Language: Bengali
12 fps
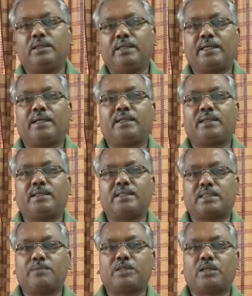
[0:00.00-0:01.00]
লেখাটা
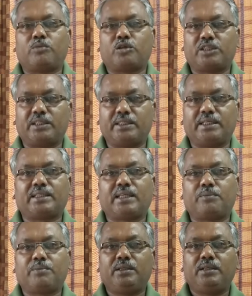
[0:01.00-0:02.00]
ডিসক্রিপশান বক্সে দেওয়া
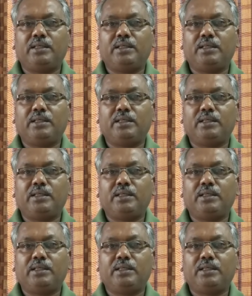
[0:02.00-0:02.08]
থাকবে